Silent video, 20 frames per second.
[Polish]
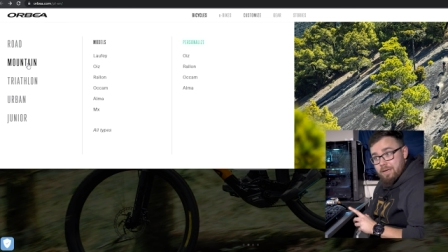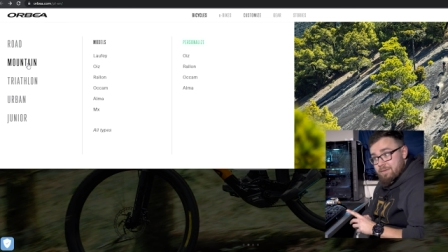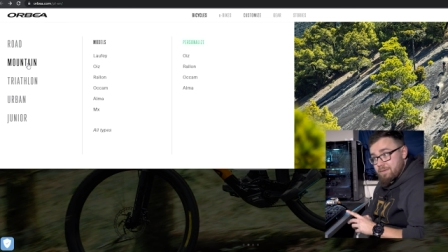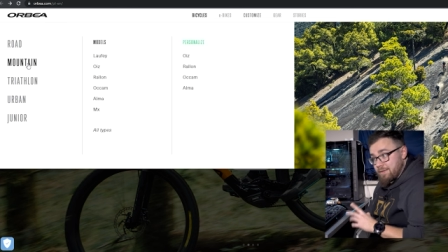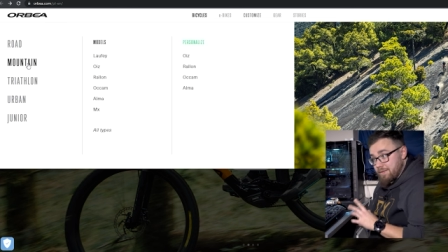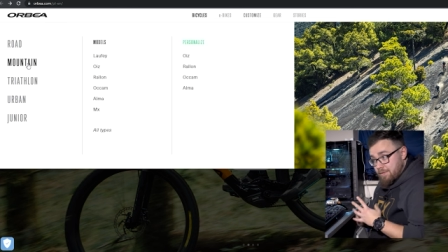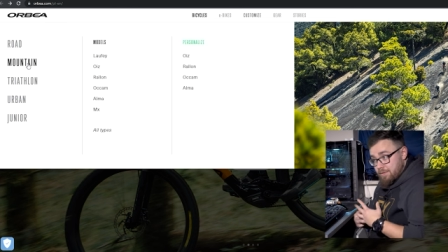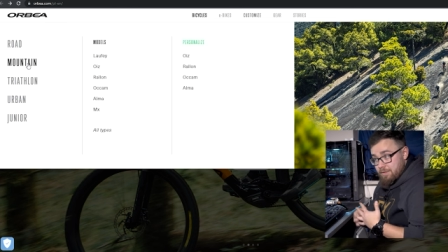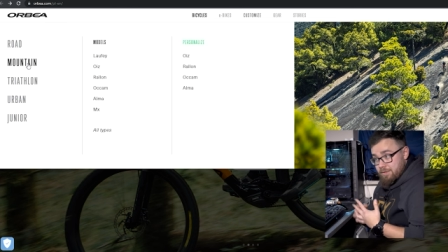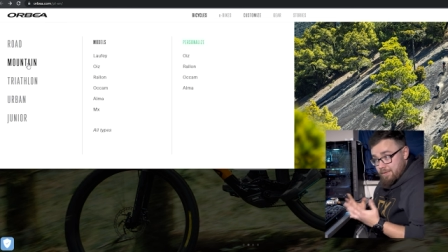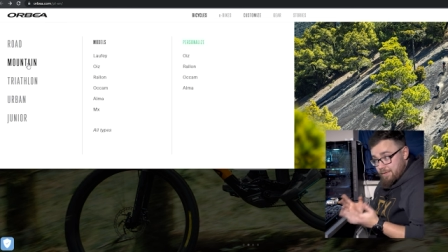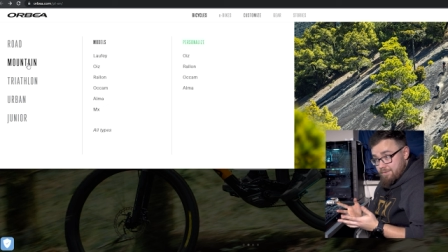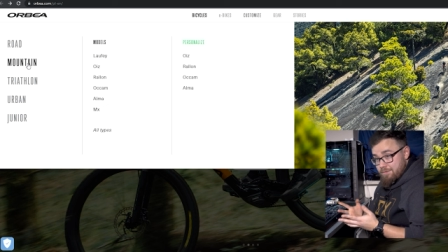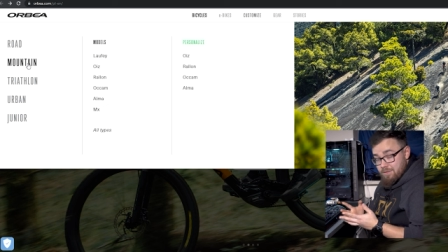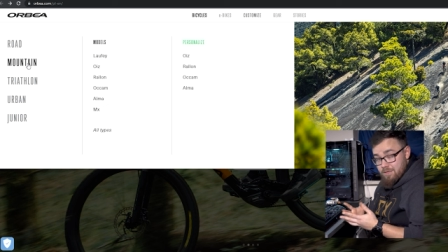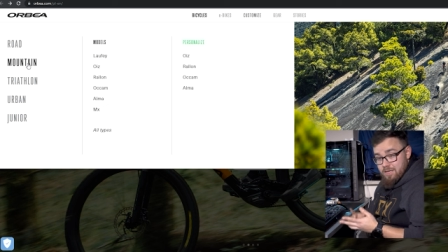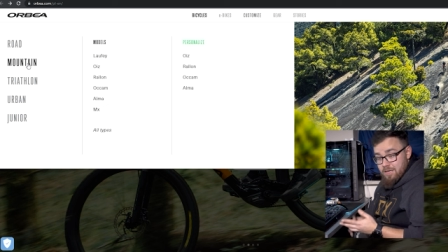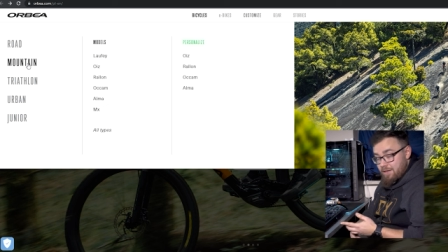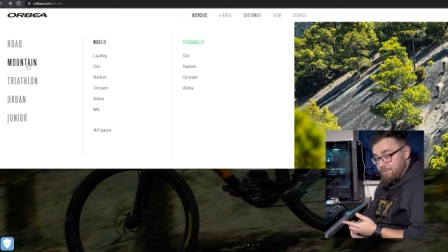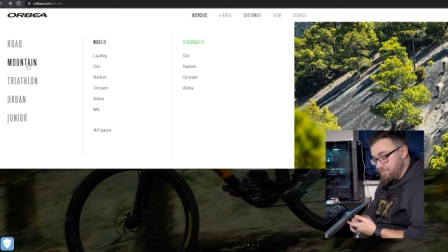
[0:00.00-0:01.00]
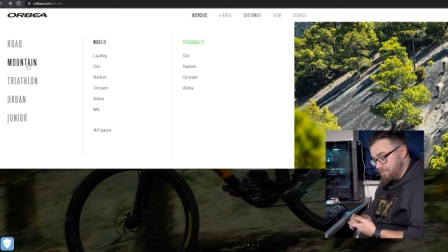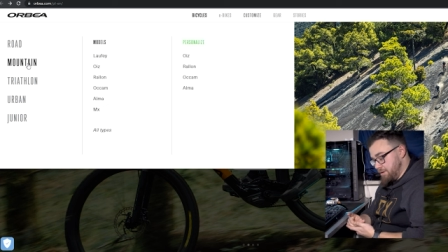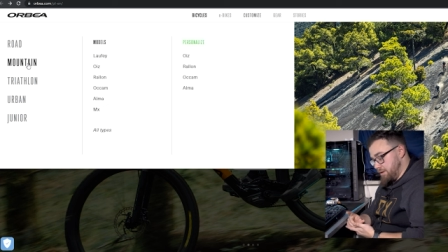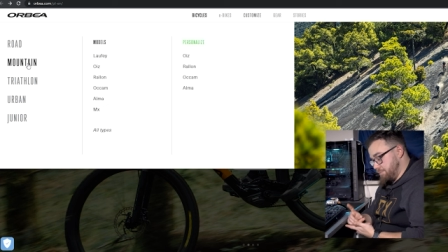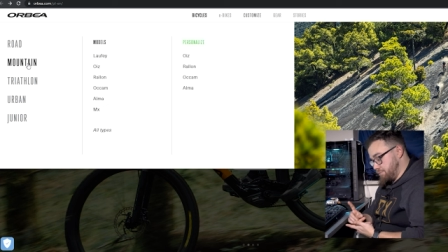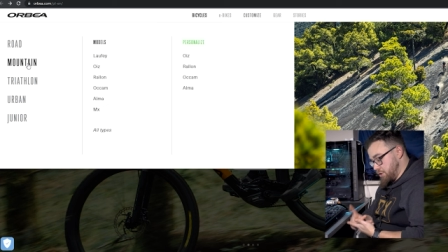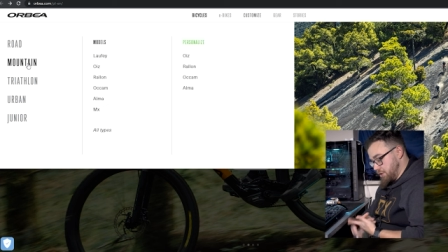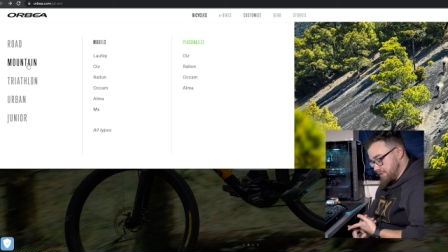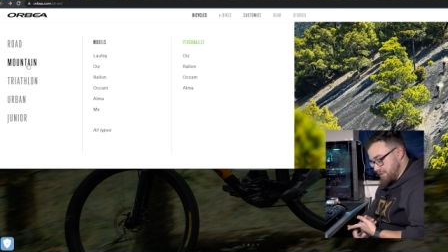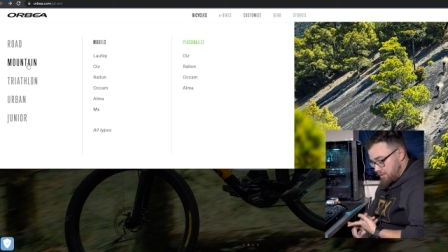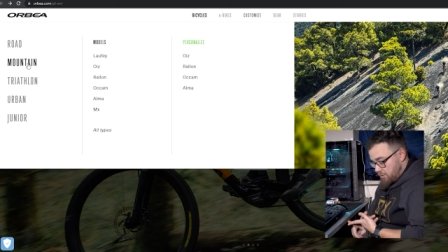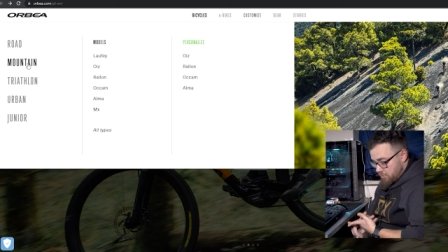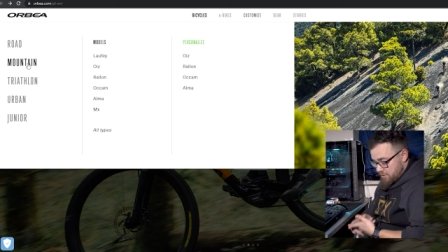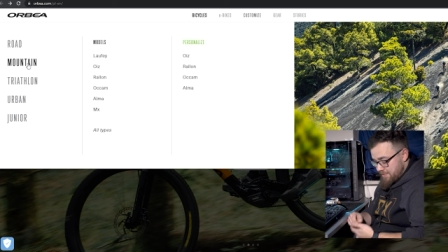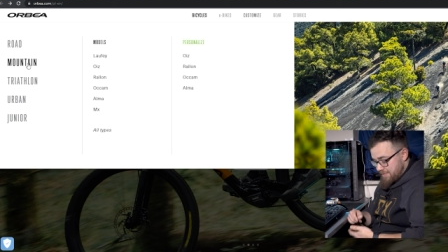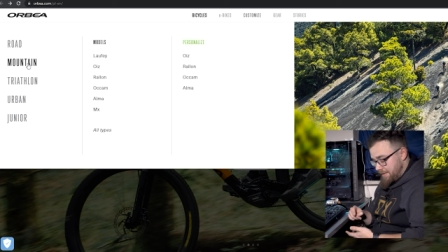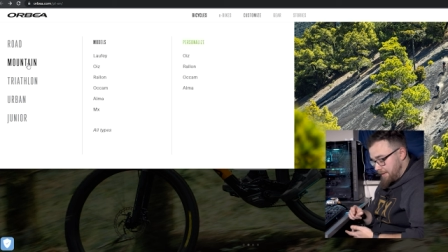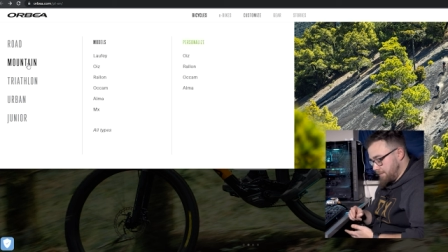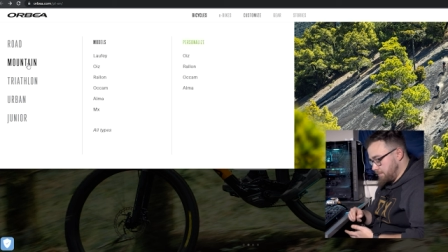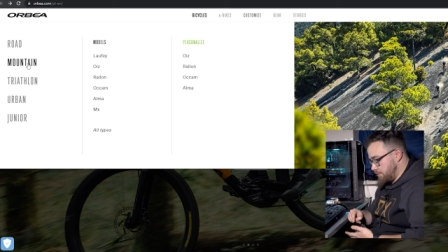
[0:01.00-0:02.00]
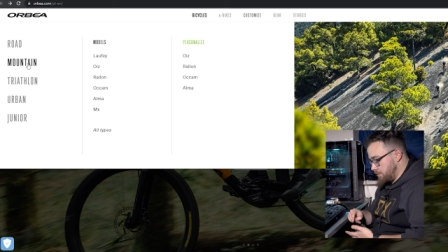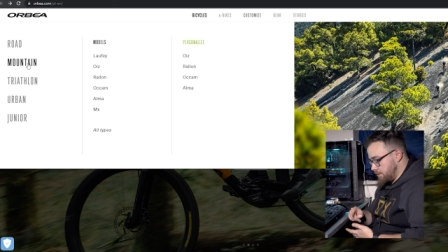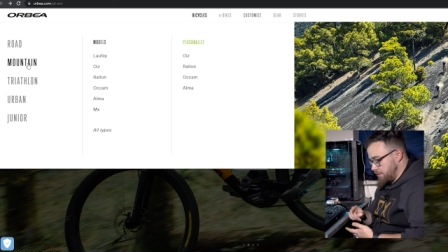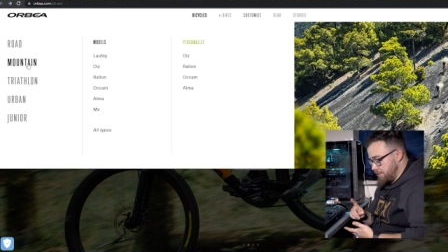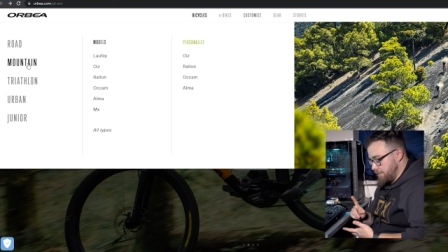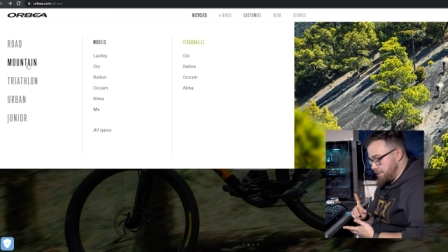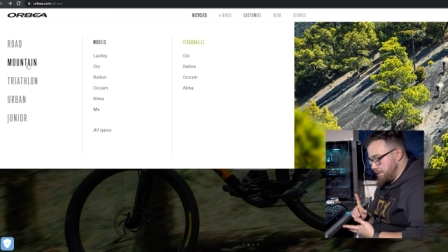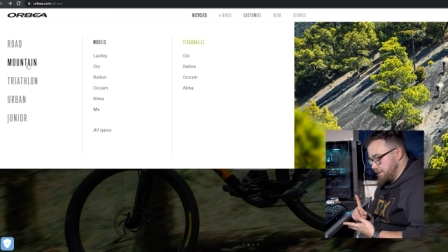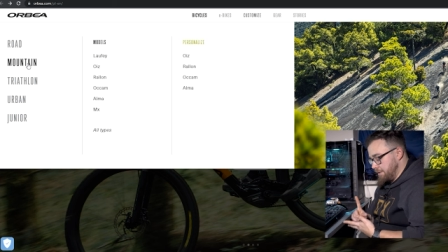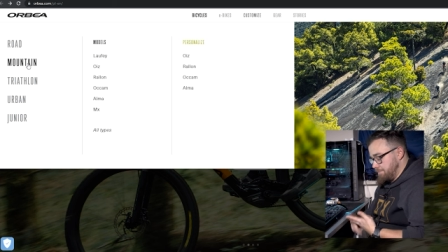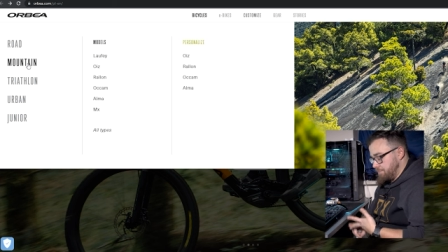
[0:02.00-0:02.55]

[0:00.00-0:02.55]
takich entry level przez cross country.